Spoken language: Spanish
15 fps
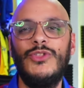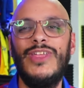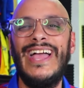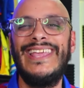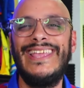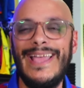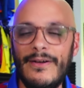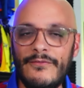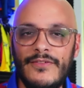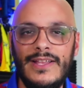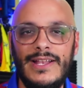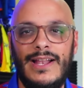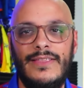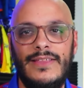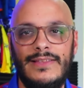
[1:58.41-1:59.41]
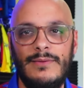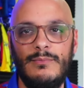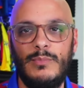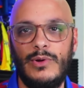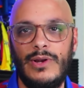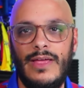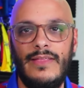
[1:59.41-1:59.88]
de aquí a final de
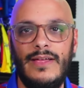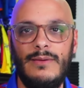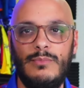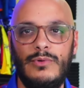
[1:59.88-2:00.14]
temporada, pues